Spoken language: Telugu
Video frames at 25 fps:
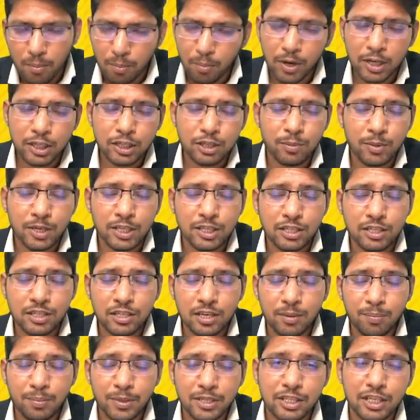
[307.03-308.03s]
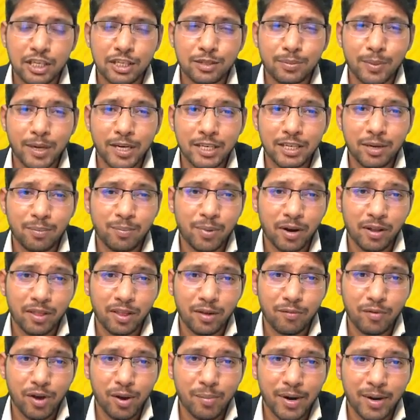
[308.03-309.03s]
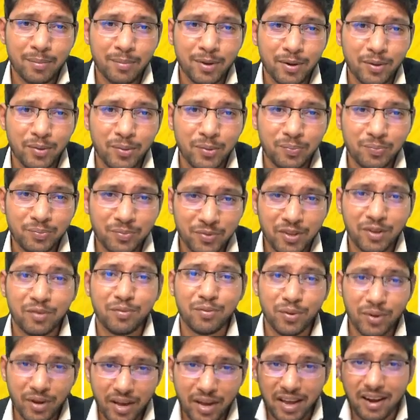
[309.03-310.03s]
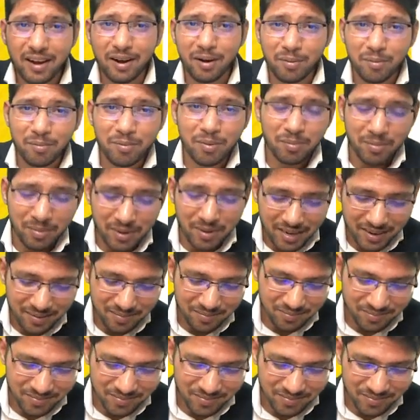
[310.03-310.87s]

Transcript: మంచి మంచి పిక్చర్స్ పెట్టి చెప్పారు దివ్య మేడం మీకు ఇఫ్ యూ క్యాన్ రిమెంబర్